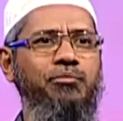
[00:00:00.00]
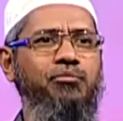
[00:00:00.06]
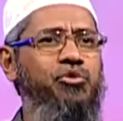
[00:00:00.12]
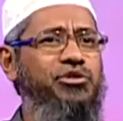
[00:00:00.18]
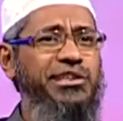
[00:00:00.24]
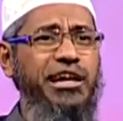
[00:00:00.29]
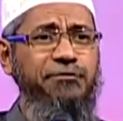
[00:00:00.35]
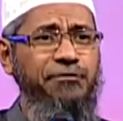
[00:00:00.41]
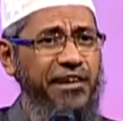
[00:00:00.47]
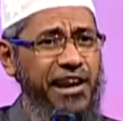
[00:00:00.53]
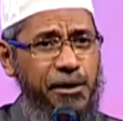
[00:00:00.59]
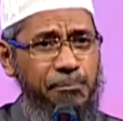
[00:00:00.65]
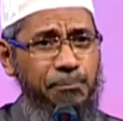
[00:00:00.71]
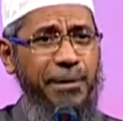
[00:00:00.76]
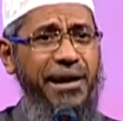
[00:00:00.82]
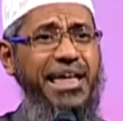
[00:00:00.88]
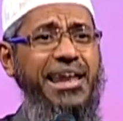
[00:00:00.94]
मुझे फर्क
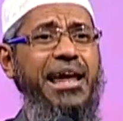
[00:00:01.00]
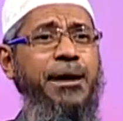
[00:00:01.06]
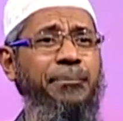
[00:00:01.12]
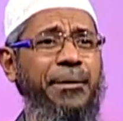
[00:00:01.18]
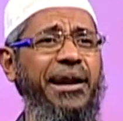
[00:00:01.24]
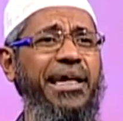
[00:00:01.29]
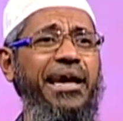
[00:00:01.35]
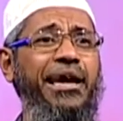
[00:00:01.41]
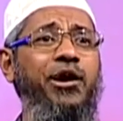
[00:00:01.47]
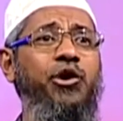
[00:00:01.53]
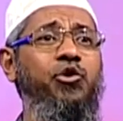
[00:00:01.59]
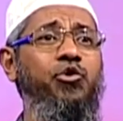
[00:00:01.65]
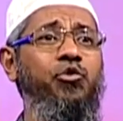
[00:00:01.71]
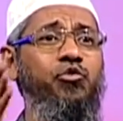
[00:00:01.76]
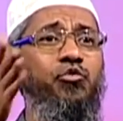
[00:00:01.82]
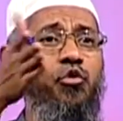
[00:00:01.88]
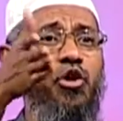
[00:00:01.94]
पड़े ना पड़े
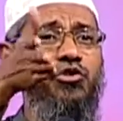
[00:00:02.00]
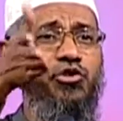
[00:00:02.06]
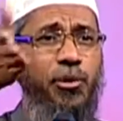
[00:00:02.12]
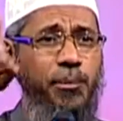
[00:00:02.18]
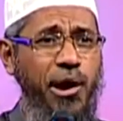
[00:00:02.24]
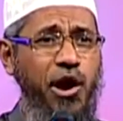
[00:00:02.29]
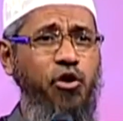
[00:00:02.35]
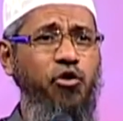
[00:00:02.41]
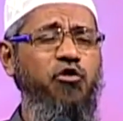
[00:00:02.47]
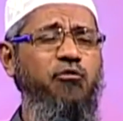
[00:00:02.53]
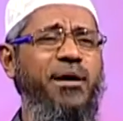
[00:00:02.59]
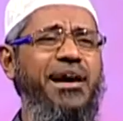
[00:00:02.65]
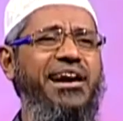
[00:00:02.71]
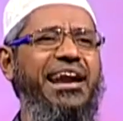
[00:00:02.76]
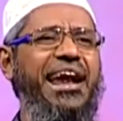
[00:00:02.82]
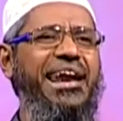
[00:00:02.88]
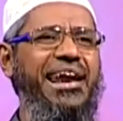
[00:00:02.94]
वो तो बेवकूफ़
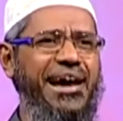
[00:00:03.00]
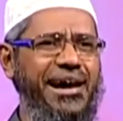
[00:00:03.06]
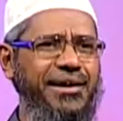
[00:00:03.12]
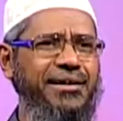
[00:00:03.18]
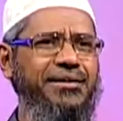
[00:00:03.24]
बन रहे ना